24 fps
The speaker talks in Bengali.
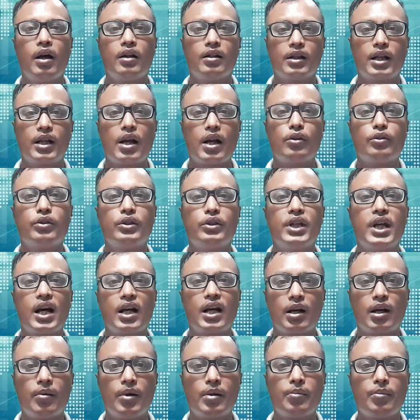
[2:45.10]
কারো যদি
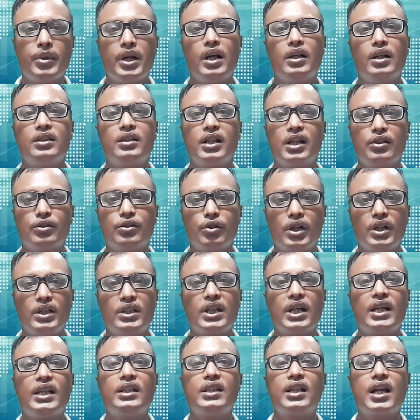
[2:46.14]
আকামার মেয়াদ শেষ হয়ে
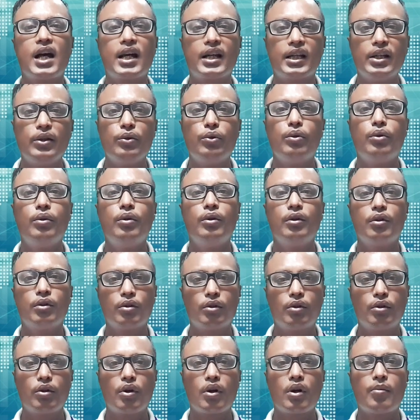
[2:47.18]
যায় তাকেও
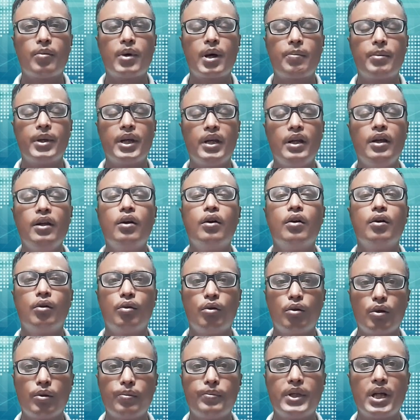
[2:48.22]
কোনোভাবেই
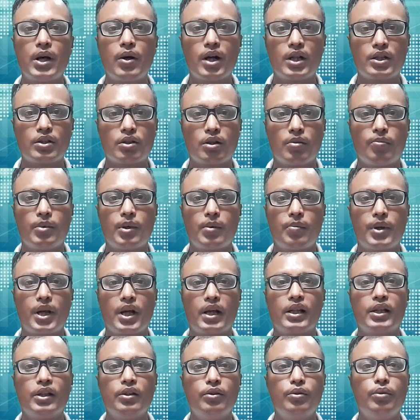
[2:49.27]
হরুপ দেওয়া সম্ভব না
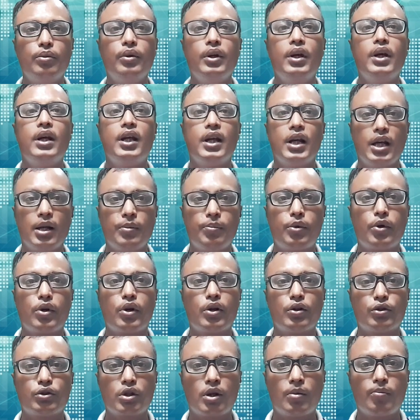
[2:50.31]
কিন্তু
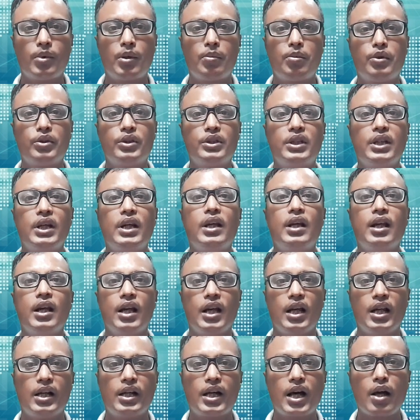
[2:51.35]
এরপরেও সম্ভব হচ্ছে
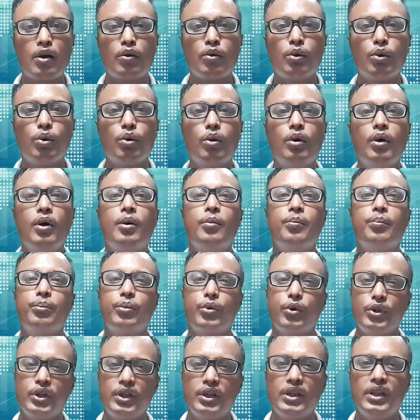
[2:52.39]
এর কারণ হলো
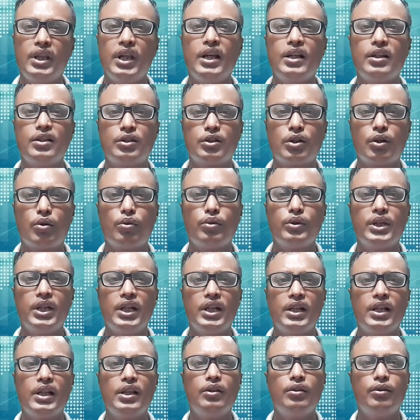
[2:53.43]
প্রত্যেক সৌদির
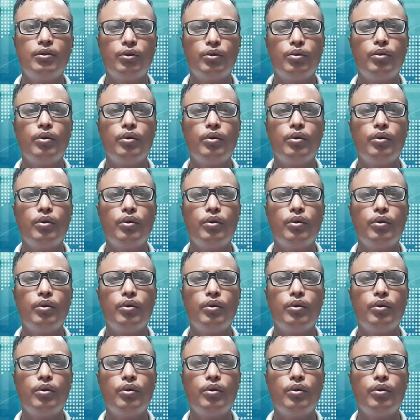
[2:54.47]
কিন্তু